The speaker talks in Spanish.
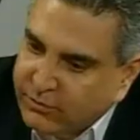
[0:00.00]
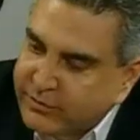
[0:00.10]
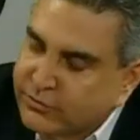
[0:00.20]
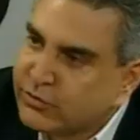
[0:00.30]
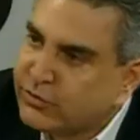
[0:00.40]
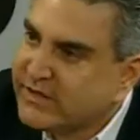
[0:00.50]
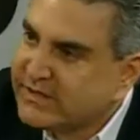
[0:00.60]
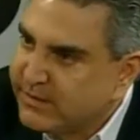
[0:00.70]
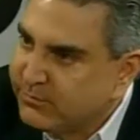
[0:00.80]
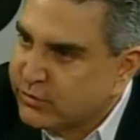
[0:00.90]
lo que nosotros
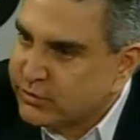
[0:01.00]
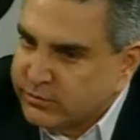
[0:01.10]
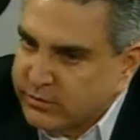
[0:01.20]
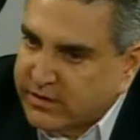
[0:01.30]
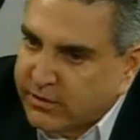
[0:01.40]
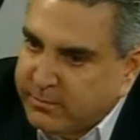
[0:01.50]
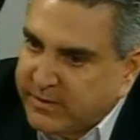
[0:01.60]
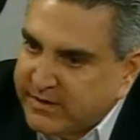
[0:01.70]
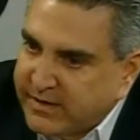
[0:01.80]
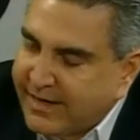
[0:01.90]
hacemos, nuestra
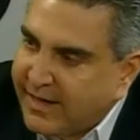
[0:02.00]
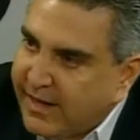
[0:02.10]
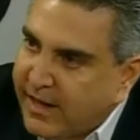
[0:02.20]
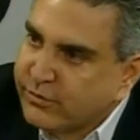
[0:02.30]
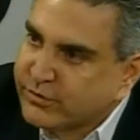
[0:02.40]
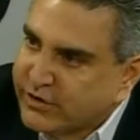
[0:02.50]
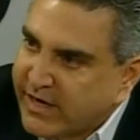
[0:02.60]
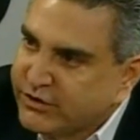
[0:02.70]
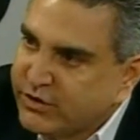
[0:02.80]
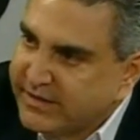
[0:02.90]
compañía es la A
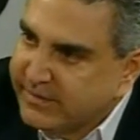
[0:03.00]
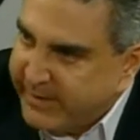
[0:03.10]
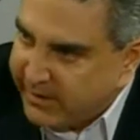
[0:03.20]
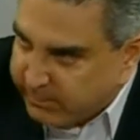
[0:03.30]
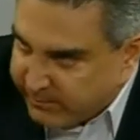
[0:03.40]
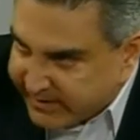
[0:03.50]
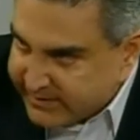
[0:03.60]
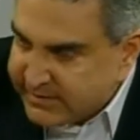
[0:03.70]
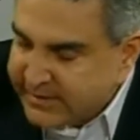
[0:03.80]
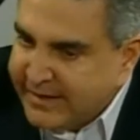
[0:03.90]
Construction and
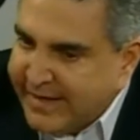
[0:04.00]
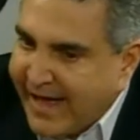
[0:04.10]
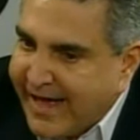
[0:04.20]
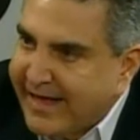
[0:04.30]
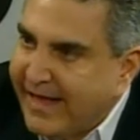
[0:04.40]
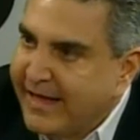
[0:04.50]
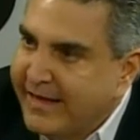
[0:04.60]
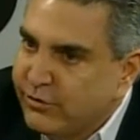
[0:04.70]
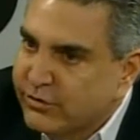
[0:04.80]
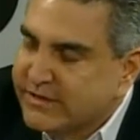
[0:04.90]
Development,
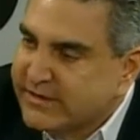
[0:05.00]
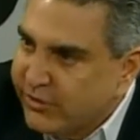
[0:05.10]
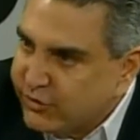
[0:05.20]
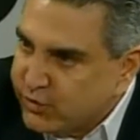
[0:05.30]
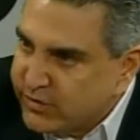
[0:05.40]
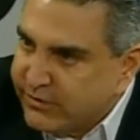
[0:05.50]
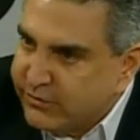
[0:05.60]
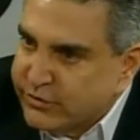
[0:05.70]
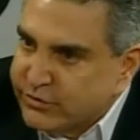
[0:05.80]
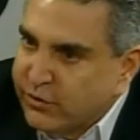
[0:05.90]
acá en los Estados
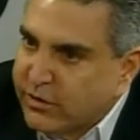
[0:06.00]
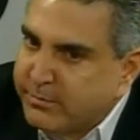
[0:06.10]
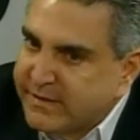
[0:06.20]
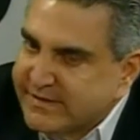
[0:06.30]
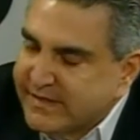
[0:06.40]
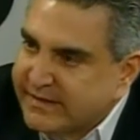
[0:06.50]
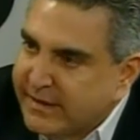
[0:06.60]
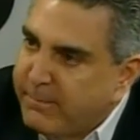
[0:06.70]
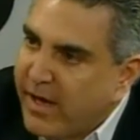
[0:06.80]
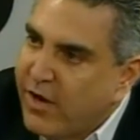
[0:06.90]
Unidos nos
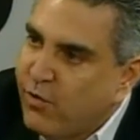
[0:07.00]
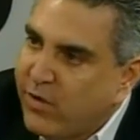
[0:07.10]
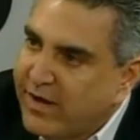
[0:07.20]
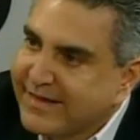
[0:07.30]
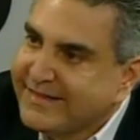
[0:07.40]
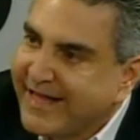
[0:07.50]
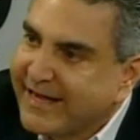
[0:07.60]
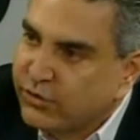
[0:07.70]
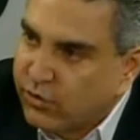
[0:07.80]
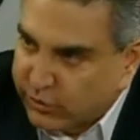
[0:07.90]
representa Vanguard
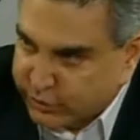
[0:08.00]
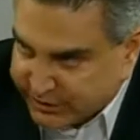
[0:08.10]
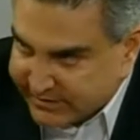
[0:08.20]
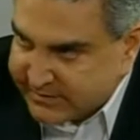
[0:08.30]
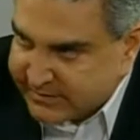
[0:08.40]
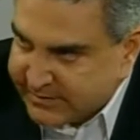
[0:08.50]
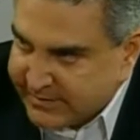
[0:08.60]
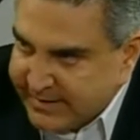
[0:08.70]
Technologies.